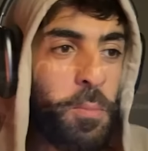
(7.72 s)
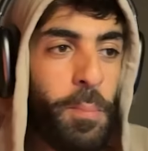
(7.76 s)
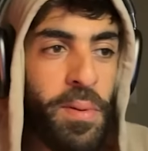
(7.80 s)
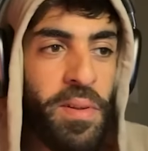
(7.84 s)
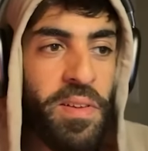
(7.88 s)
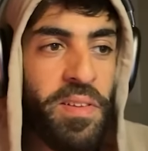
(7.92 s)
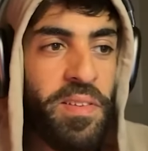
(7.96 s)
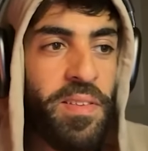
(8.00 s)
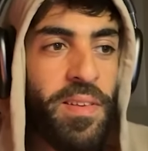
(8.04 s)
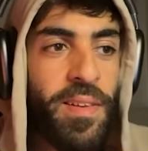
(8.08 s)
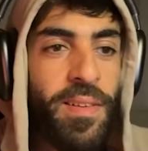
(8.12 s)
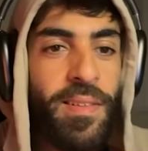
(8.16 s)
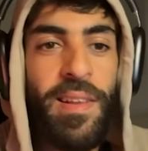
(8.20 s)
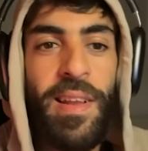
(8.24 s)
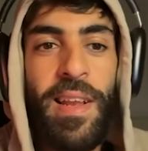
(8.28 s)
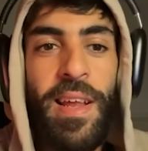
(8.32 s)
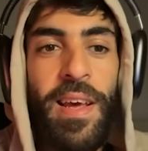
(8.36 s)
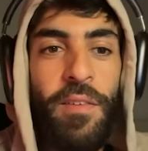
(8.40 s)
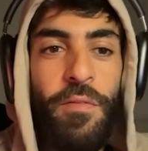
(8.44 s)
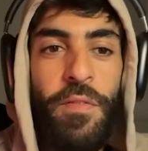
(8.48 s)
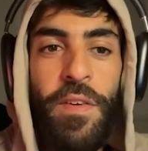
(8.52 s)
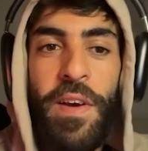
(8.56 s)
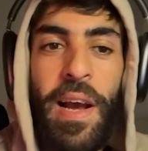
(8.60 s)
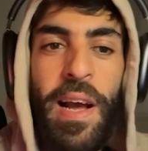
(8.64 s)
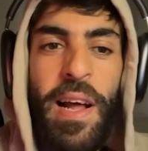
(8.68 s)
بالنسبه
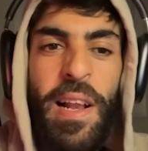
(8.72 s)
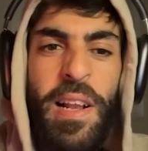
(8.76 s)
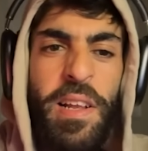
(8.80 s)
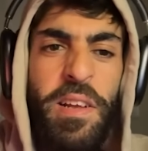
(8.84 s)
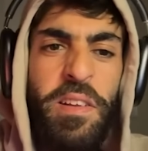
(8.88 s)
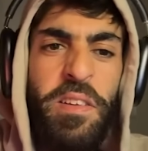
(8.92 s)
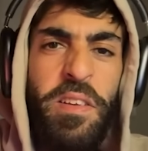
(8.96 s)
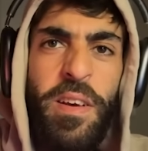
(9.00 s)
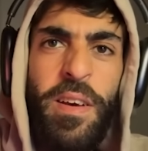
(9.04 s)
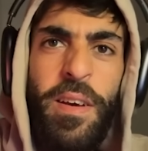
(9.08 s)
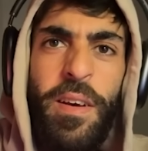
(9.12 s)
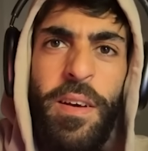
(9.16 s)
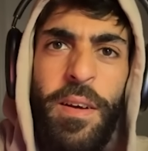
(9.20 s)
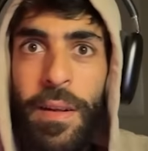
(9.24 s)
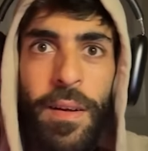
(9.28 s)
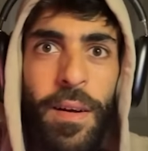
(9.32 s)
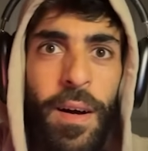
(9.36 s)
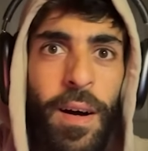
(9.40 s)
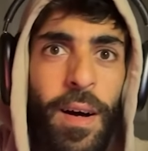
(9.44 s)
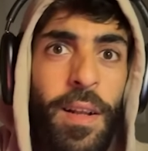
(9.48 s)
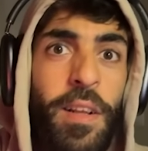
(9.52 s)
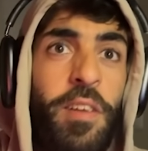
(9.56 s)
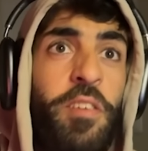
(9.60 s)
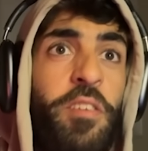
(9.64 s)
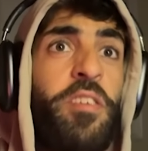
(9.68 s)
اللي في خليتي
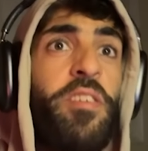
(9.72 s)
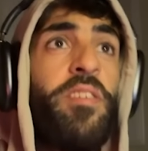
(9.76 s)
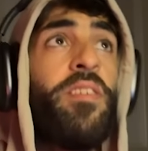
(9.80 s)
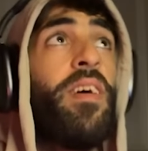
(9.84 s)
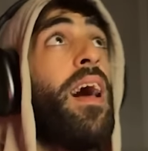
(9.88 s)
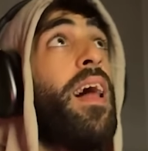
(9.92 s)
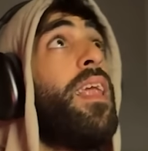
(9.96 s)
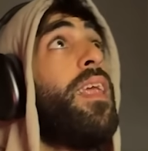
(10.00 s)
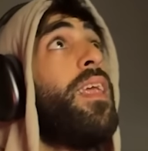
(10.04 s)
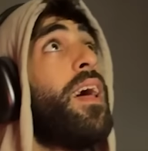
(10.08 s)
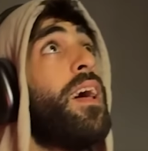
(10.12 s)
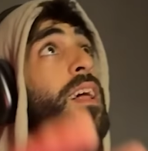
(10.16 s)
ماشي تعلق